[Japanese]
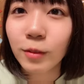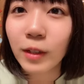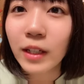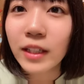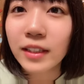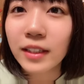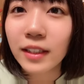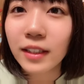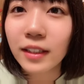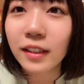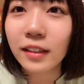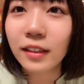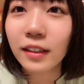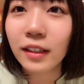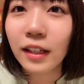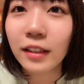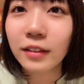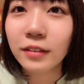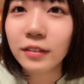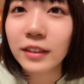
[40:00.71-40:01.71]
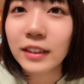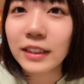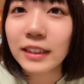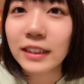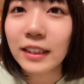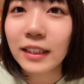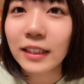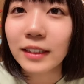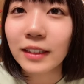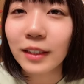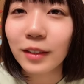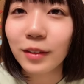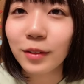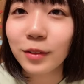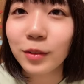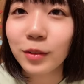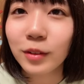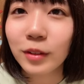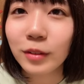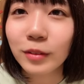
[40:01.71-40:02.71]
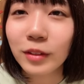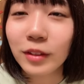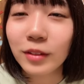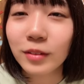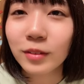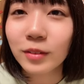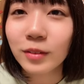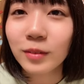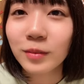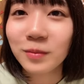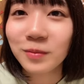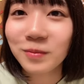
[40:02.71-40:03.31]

あえてランクインしなかった曲とか歌う